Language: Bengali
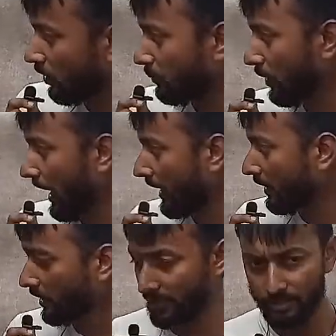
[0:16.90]
রংপুর
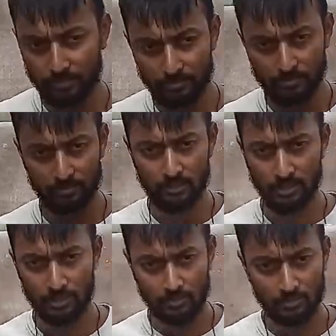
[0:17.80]
হাইওয়ের
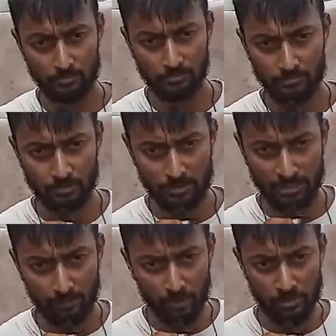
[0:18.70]

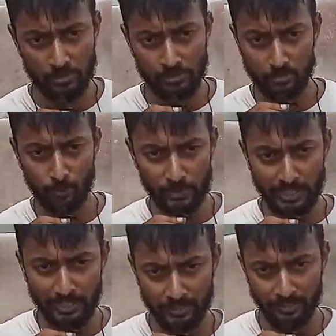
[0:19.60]
শিবগঞ্জ
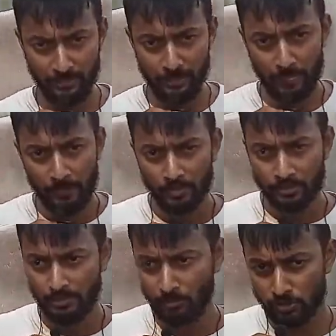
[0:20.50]
উপজেলাধীন
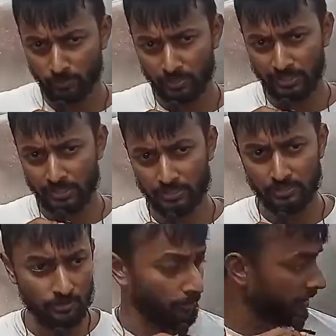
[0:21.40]
শিবগঞ্জ উপজেলা
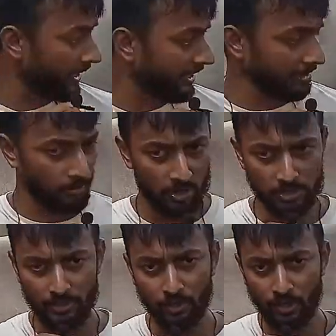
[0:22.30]
উপজেলাধীন
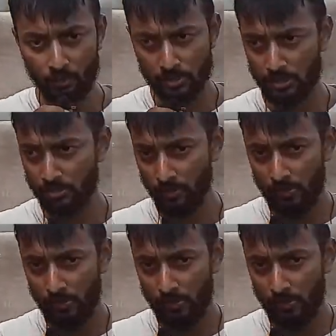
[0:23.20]
মহাস্থানগড়ে অবস্থিত